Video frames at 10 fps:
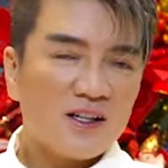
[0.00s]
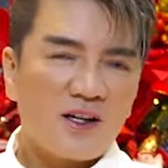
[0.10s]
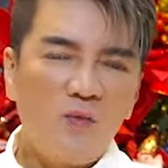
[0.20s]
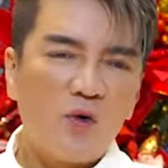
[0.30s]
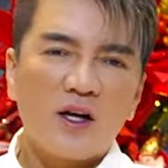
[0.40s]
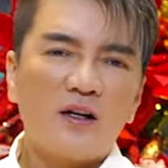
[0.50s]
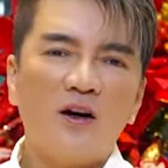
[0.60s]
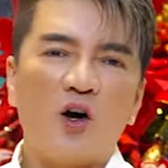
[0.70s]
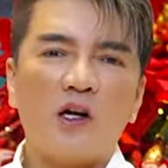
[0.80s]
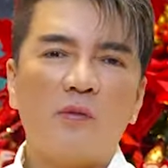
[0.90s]
không một cái cơ
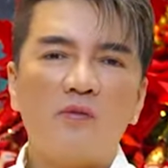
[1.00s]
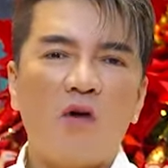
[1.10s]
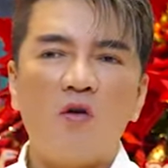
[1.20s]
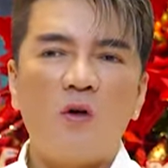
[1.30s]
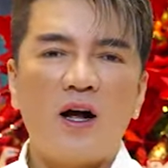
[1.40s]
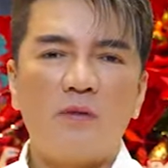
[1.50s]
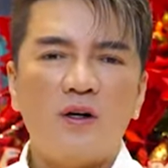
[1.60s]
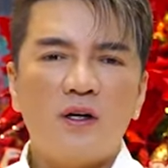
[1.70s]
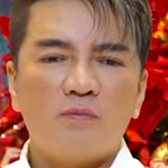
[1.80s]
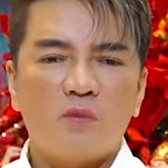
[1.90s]
hội nào không bỏ qua
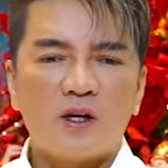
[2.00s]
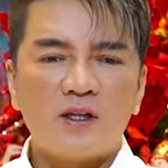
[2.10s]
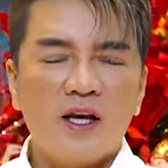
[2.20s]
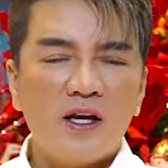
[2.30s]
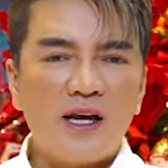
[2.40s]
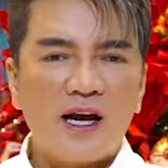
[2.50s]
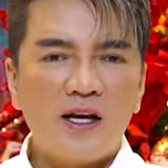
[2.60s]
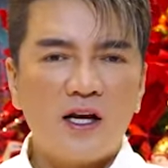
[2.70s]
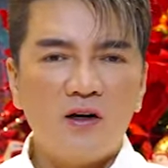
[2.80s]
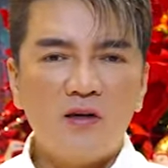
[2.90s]
một cách dễ dãi
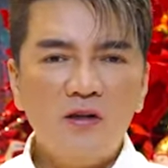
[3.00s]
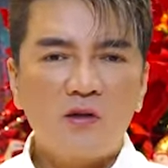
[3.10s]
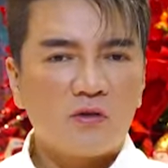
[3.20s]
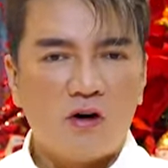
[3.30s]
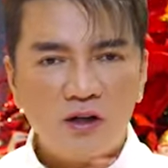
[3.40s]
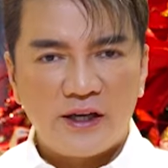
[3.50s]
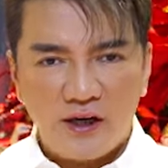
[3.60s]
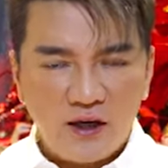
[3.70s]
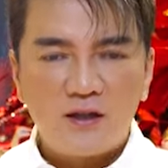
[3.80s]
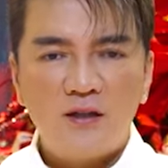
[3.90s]
hay lướt lướt không có nghe
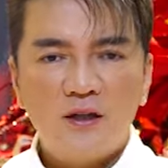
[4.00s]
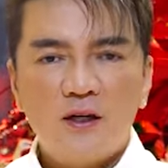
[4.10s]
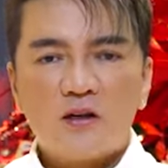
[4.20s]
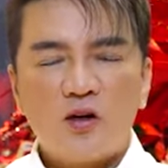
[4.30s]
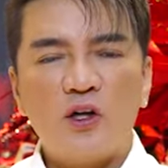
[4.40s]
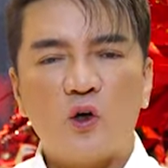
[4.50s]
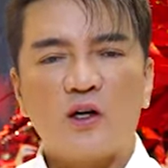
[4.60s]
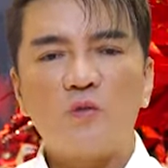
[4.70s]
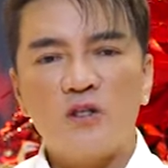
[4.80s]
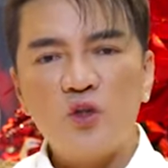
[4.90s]
hết có điều là
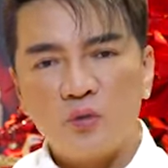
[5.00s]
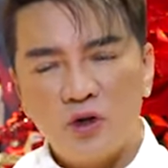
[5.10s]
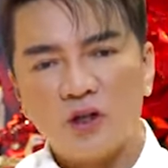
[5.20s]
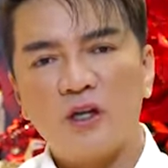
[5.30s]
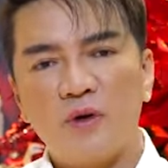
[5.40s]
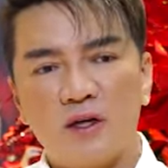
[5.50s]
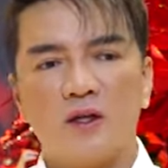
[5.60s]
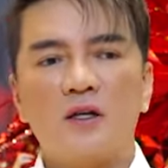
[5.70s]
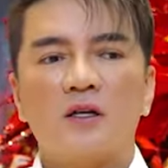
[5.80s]
không sử dụng được thì mình